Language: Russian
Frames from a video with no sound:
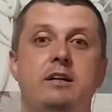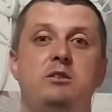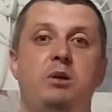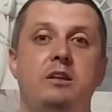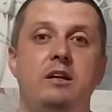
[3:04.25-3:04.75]

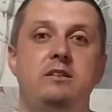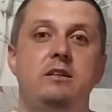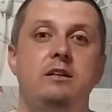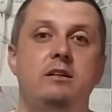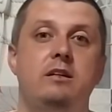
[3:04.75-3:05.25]
как тебя
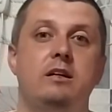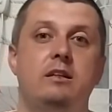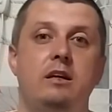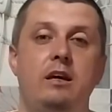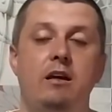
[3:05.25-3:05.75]
найти, где
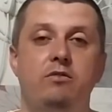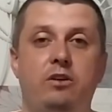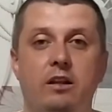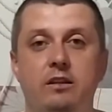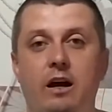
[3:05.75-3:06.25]
ты
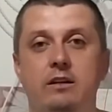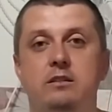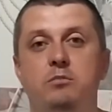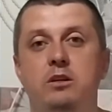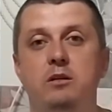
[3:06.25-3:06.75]
есть,
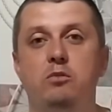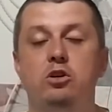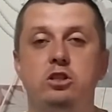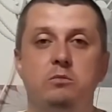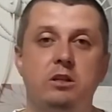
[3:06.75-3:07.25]
ВКонтакте мы не
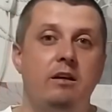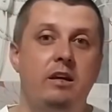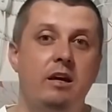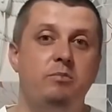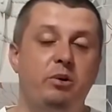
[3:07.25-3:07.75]
можем.
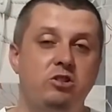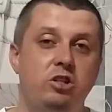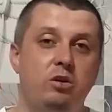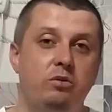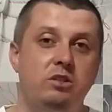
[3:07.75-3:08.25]
Есть
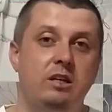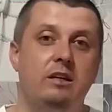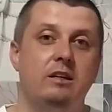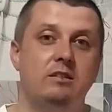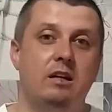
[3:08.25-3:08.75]
почти у
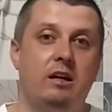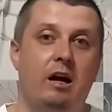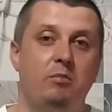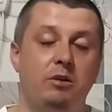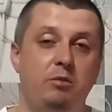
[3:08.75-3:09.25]
всех
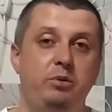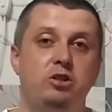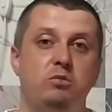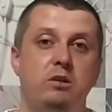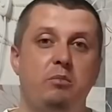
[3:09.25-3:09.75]
Инстаграм. И
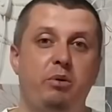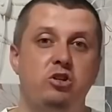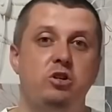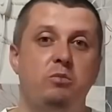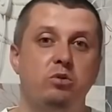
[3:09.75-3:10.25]
пишут мне,
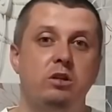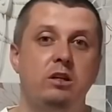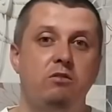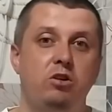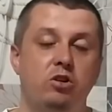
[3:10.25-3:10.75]
почему
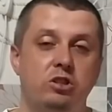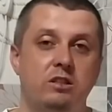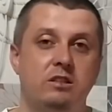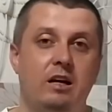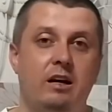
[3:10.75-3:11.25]
ты не ведешь
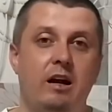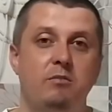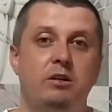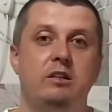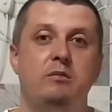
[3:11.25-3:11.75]

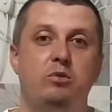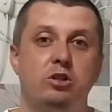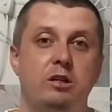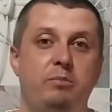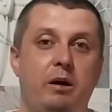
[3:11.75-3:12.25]
Инстаграм, где
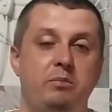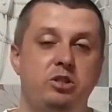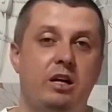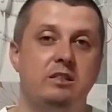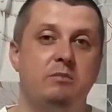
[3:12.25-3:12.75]
можно
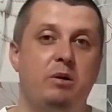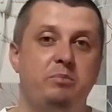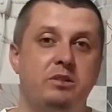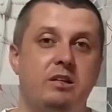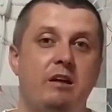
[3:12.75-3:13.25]
пообщаться,
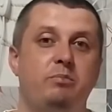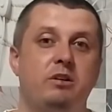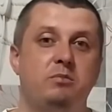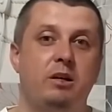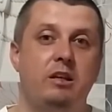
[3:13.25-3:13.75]
пописать,
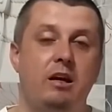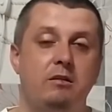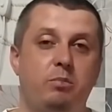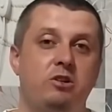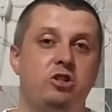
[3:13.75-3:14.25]

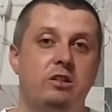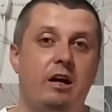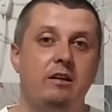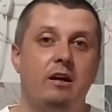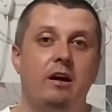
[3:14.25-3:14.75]
посмотреть,
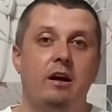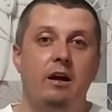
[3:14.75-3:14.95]
почитать.